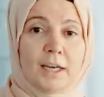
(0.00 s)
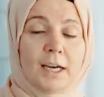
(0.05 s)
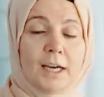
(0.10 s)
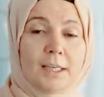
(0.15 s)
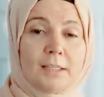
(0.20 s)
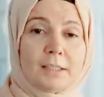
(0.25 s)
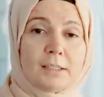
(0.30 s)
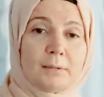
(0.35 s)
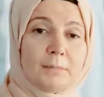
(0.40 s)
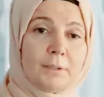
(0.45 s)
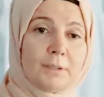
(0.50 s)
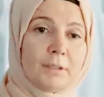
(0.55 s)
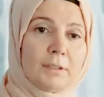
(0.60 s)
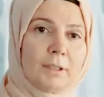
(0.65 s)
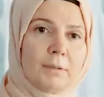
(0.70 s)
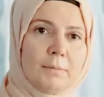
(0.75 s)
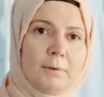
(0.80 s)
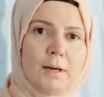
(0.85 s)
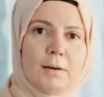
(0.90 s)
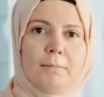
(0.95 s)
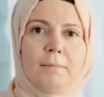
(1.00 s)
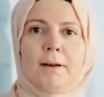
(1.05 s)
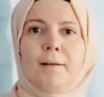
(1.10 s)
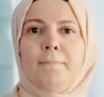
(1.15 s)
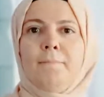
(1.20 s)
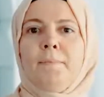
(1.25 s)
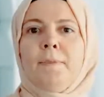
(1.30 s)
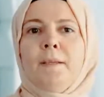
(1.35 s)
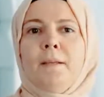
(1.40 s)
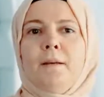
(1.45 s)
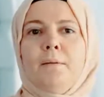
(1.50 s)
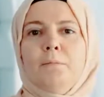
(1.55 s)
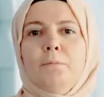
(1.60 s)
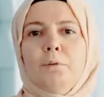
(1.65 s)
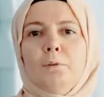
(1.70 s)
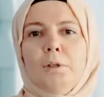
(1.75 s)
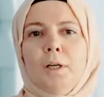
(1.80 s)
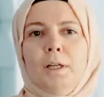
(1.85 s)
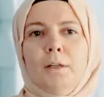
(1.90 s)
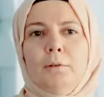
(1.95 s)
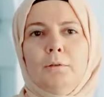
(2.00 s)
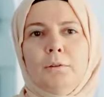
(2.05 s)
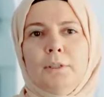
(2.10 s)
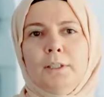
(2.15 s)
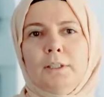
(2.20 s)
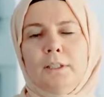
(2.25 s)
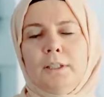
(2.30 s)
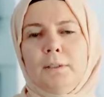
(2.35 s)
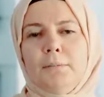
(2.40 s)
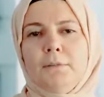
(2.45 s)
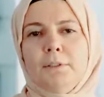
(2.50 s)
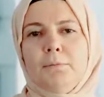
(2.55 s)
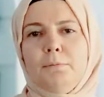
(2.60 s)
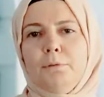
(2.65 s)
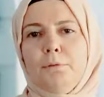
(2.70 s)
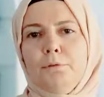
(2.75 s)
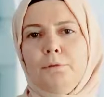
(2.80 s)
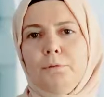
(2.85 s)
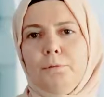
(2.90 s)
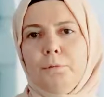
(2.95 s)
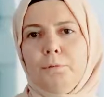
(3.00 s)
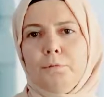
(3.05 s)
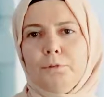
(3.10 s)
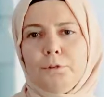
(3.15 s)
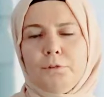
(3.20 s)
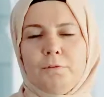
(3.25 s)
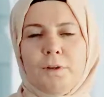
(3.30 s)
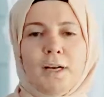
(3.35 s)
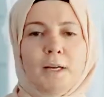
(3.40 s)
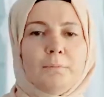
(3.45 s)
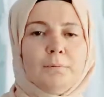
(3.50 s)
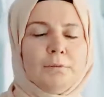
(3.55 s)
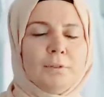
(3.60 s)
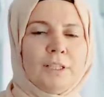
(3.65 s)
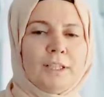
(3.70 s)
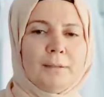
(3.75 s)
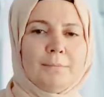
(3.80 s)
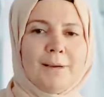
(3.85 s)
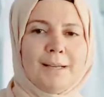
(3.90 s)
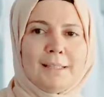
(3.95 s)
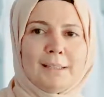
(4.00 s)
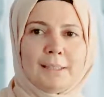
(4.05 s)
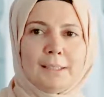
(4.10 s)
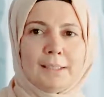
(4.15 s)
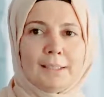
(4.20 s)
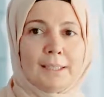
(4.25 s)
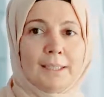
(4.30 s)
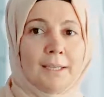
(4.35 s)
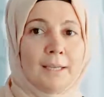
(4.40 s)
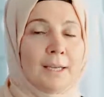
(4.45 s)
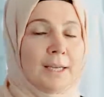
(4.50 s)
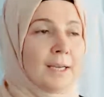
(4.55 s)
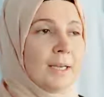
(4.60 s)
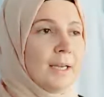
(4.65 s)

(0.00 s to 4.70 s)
Aynı zamanda tamamen modal ürettiğimiz bir grubumuz var. Bu segmentte de